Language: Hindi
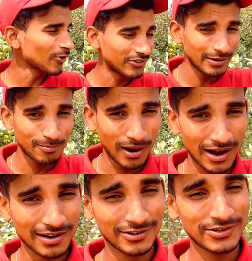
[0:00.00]
गाँव से
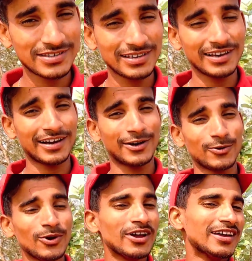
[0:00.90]
बाहर इसलिए आया
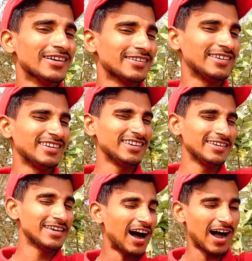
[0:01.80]
हूँ कि
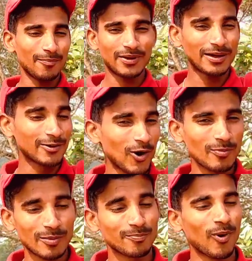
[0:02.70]
यहाँ पे
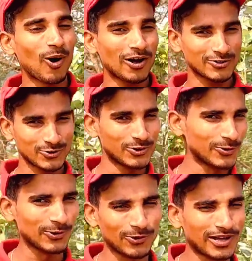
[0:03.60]
गांव में बहुत
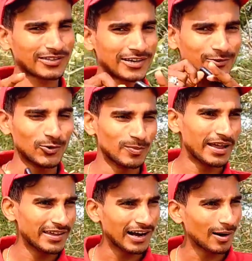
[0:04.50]
शोरगुल हो रहा था तो
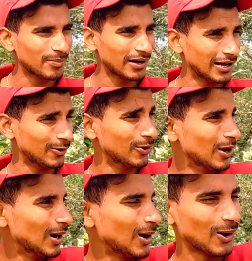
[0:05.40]
मैं यहाँ पे आया
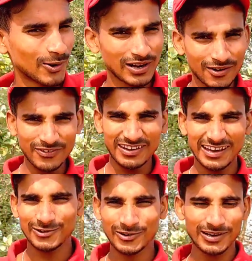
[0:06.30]
हूँ और काफ़ी
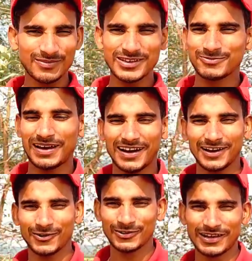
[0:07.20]
खेतों के बीच में
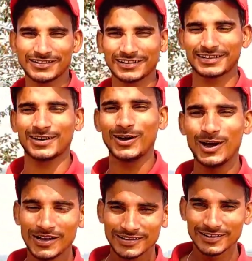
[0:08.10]
आया हूँ देख सकते
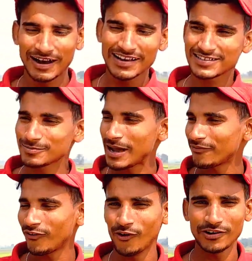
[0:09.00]
हैं तो गाइज
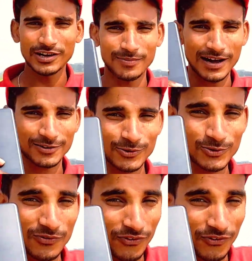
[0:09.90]
मैं फ़ोन की बात करूँ तो